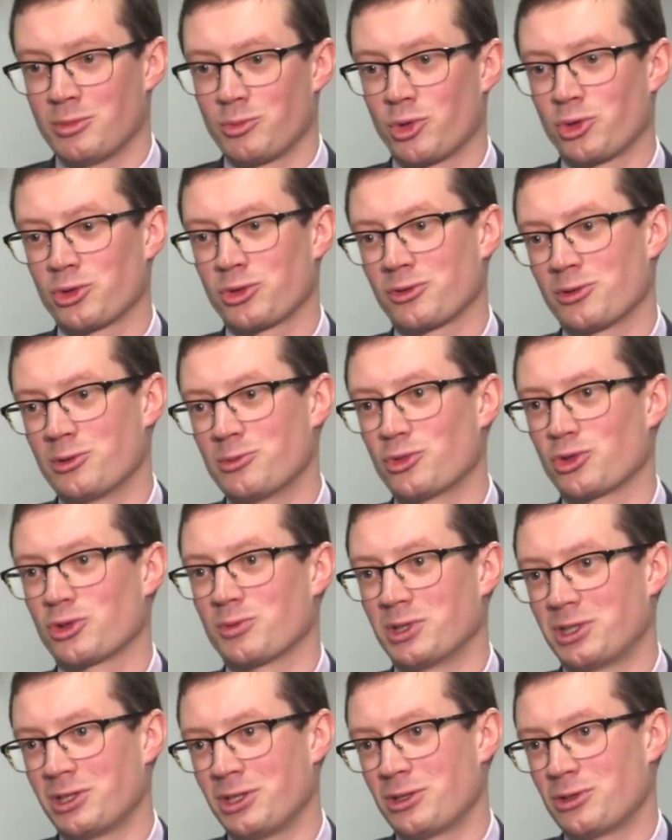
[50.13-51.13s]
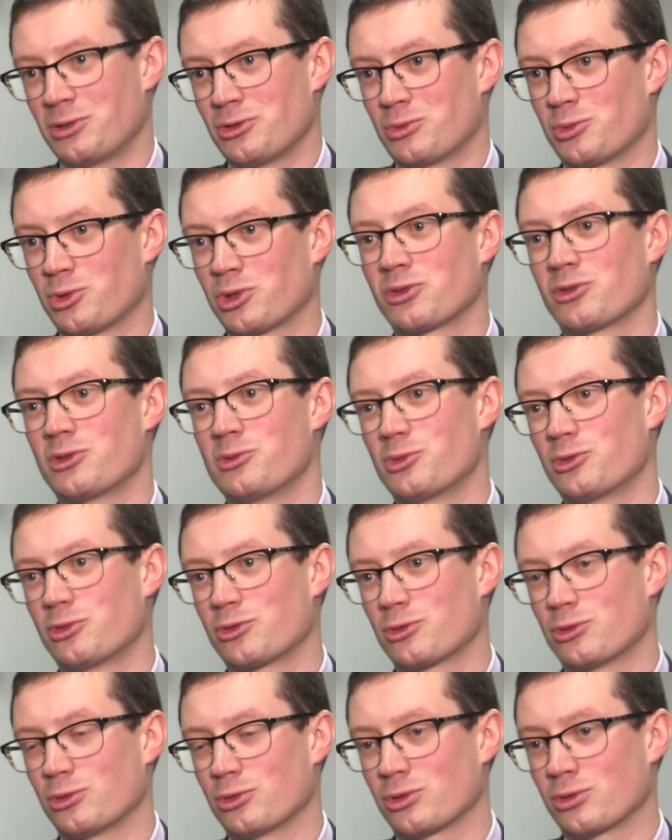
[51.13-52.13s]
по своему усмотрению, по своему
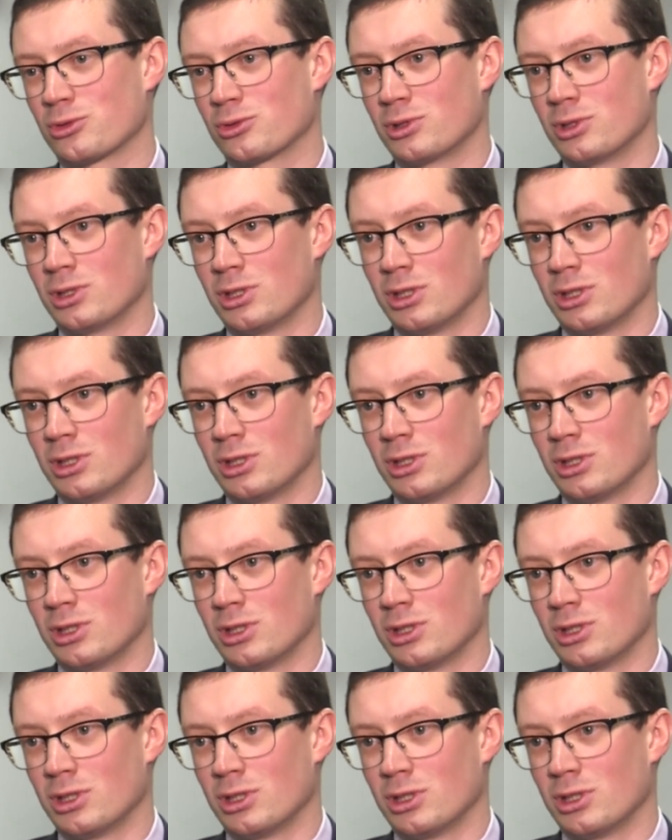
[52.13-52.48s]
вкусу.